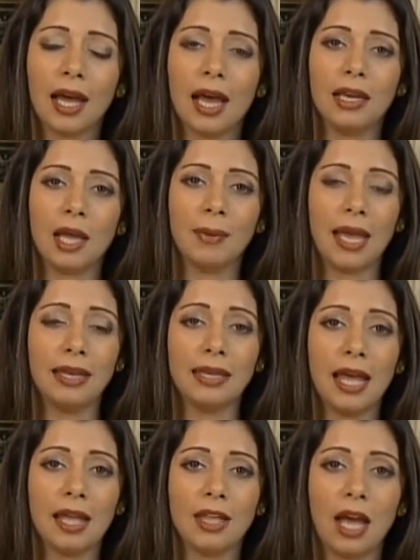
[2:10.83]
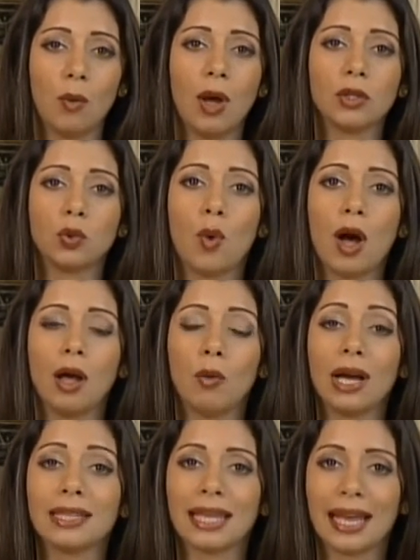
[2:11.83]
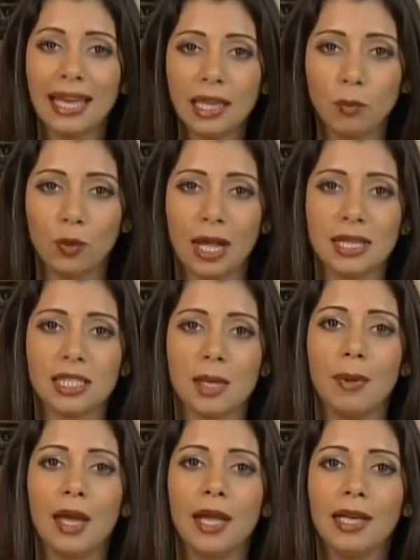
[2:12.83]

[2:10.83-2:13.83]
قال بأن هذا الوقت هو وقت غير مناسب